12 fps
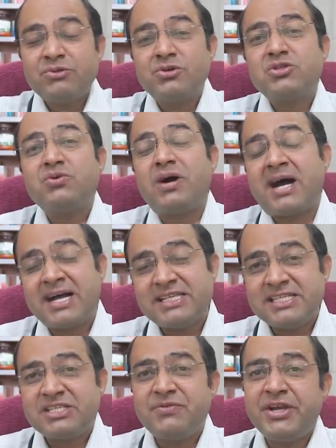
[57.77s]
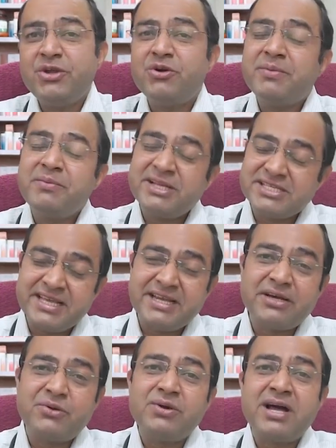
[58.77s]
दोस्तों आज इस वीडियो में मैं
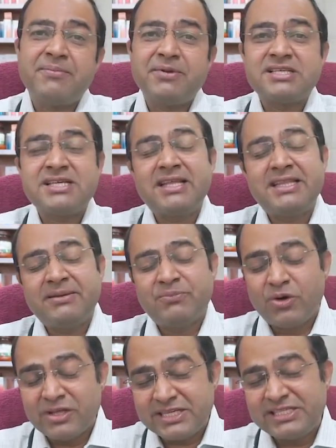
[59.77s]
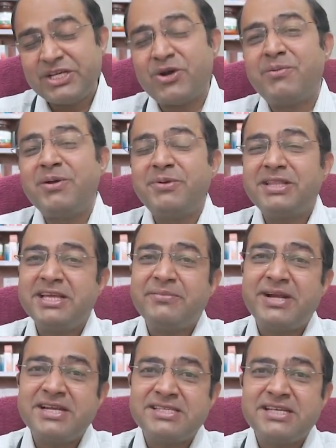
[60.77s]
शेयर करूंगा आपके साथ एक बहुत अच्छी होम्योपैथिक
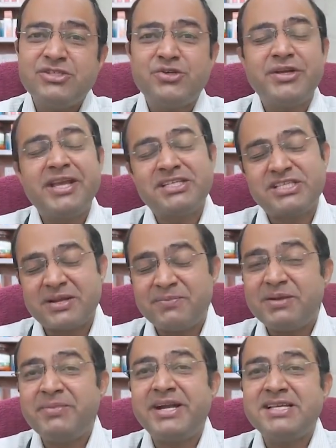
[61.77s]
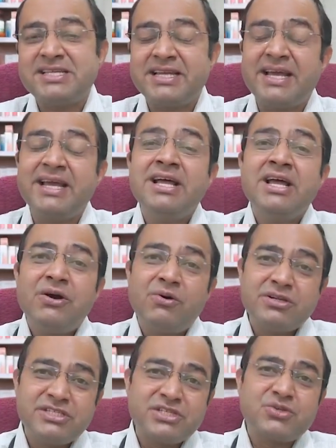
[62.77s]
मेडिसिन जो कि एक जर्मन मेडिसिन है
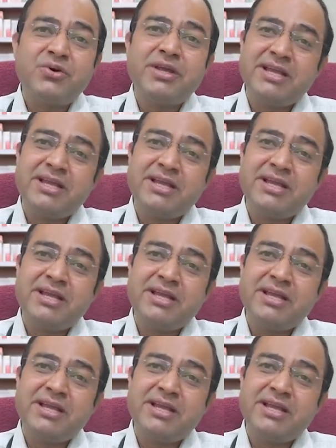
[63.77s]
और जिसको